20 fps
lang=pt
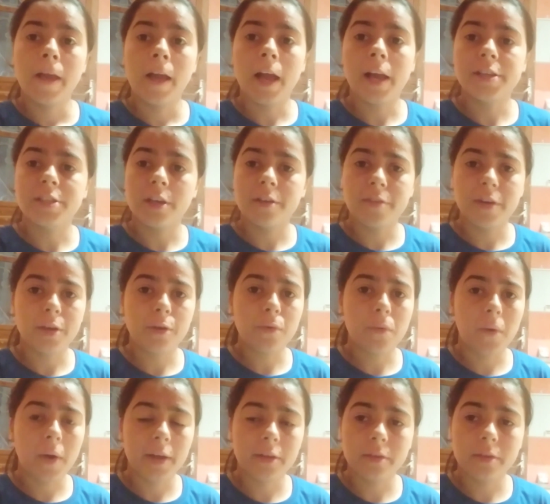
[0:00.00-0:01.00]
Aí ah, já varri o
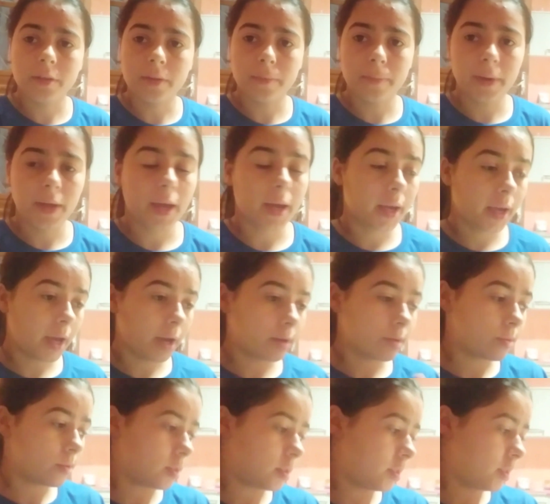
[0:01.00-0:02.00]
quarto também, aqui a
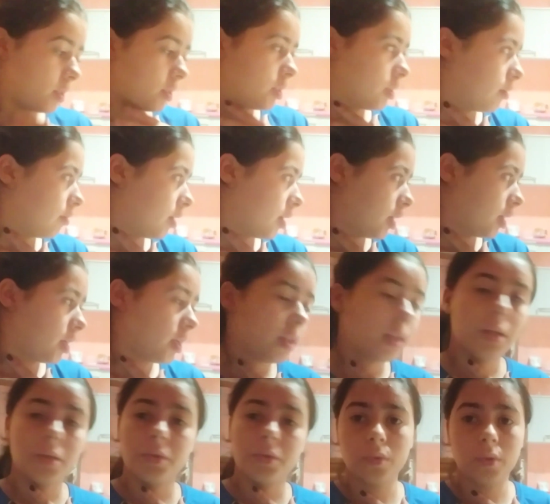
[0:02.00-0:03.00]
cozinha, já varri,
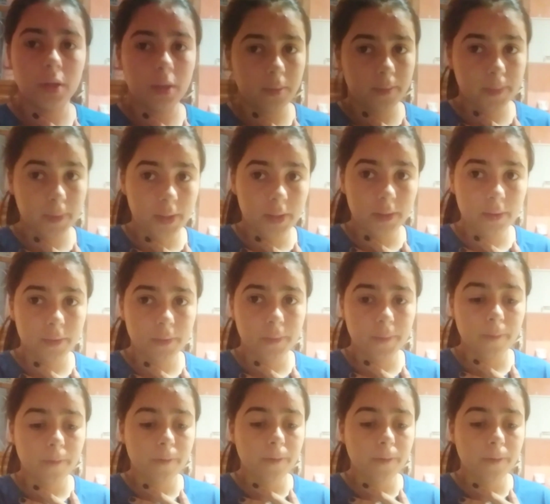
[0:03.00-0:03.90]
tá tudo limpinho.